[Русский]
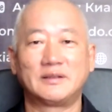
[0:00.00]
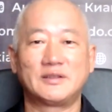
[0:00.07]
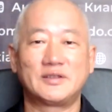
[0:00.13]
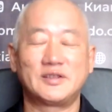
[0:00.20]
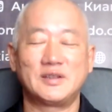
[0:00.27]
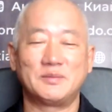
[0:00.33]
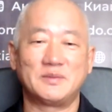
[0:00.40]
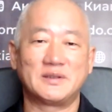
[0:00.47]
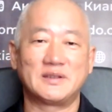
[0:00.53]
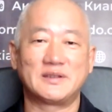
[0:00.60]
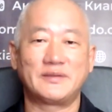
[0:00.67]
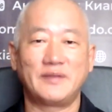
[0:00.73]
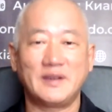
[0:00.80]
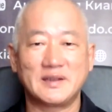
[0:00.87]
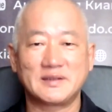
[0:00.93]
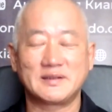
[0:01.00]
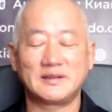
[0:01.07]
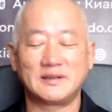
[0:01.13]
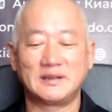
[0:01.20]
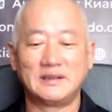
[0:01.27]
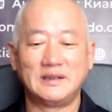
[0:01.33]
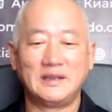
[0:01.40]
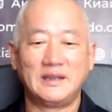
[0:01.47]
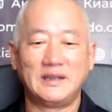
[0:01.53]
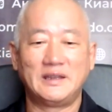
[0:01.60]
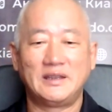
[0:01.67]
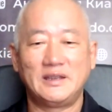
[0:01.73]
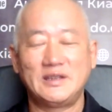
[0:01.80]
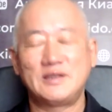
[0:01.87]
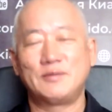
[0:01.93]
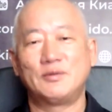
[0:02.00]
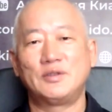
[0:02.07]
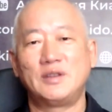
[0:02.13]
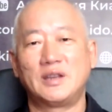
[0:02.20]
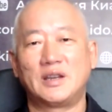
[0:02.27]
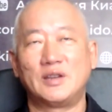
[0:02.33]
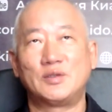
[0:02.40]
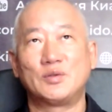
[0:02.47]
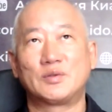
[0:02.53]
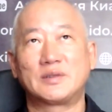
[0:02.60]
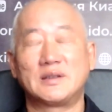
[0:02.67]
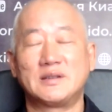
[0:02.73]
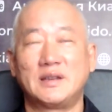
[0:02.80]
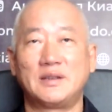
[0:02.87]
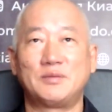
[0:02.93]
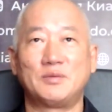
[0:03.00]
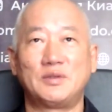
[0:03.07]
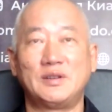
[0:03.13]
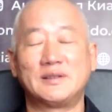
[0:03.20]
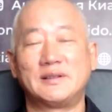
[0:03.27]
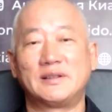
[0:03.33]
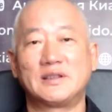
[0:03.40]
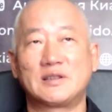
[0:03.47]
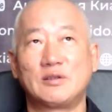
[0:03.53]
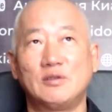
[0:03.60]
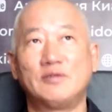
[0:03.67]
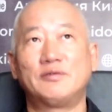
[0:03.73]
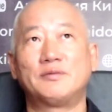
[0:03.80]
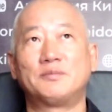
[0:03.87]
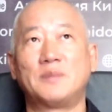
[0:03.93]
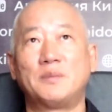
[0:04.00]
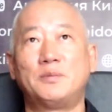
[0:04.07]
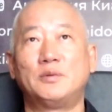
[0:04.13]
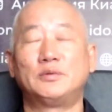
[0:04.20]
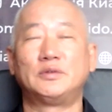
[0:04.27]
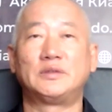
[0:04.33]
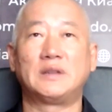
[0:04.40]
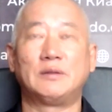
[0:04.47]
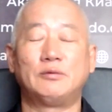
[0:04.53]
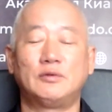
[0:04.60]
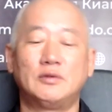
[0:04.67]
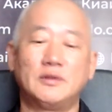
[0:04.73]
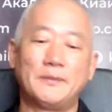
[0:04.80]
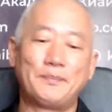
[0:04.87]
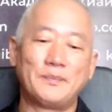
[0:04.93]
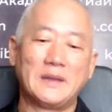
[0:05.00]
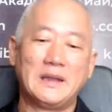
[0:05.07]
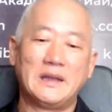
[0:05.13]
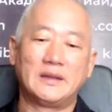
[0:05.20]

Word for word: с чем это связано – и сегодня я хочу сказать вот несколько слов по поводу того,